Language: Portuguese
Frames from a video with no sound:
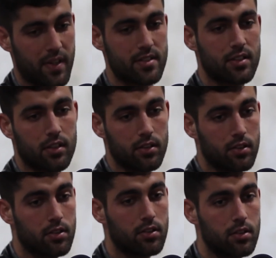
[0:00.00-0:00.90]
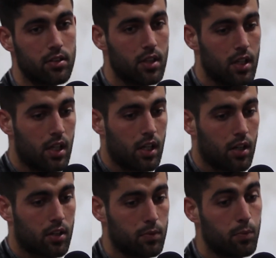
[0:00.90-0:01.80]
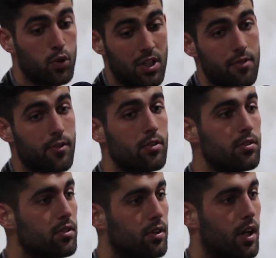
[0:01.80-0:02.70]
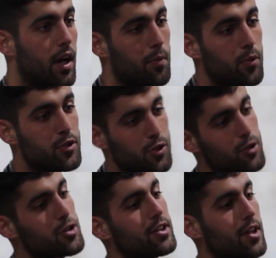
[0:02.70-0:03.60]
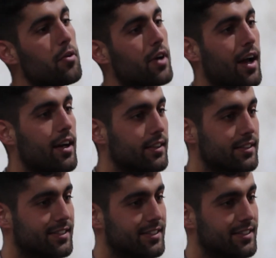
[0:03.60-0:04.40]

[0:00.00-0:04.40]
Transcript: Penso que, que motivam a muitos outros que estão cá